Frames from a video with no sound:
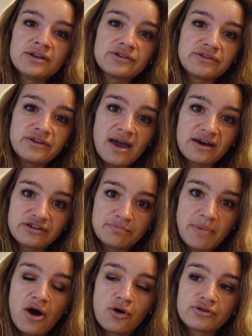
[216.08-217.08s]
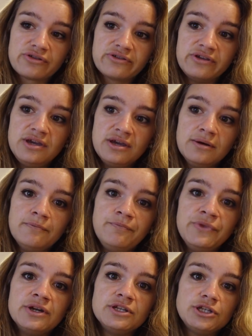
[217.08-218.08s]
das ist Hair Spa on Sea.
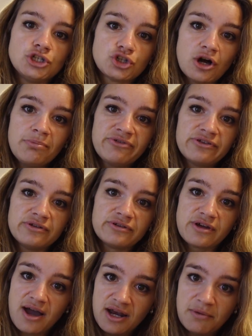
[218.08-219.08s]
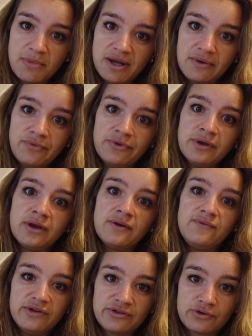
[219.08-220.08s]
Die Shops ist Heinemann,
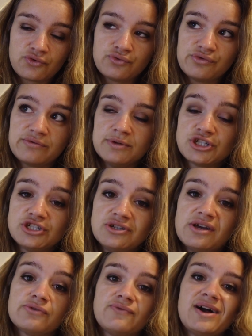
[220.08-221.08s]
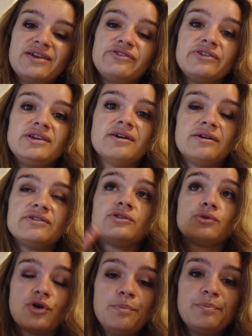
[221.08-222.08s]
wir sind Cruise Vision. Also falls ihr, also
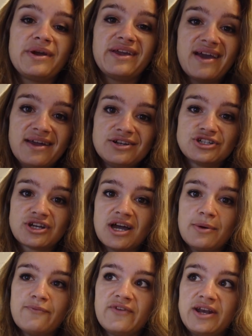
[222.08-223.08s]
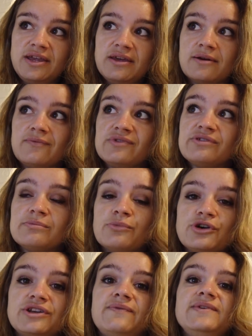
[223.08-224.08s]
ihr könnt mir gerne schreiben, wenn ihr wissen
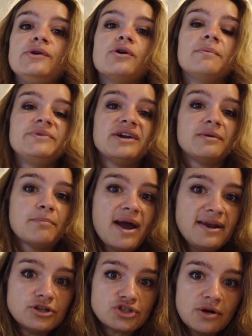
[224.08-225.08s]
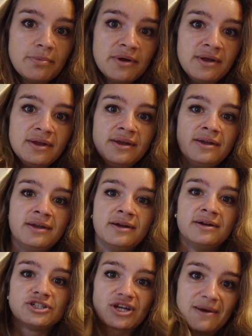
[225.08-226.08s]
möchtet, wie kommt ihr an meinen Job
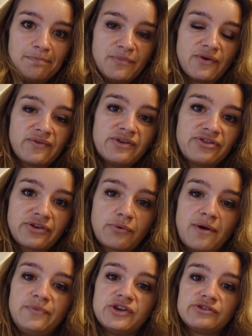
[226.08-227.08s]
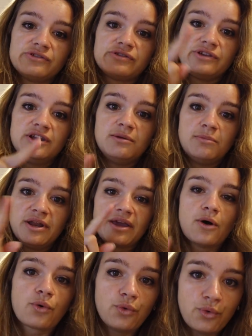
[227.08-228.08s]
schreibt mir auf Instagram, das ist hier
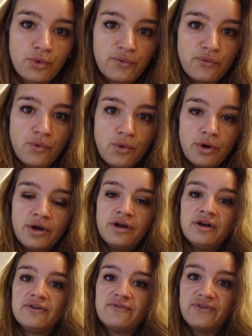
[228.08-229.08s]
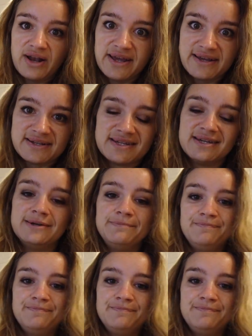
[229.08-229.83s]
nämlich auch irgendwo verlinkt.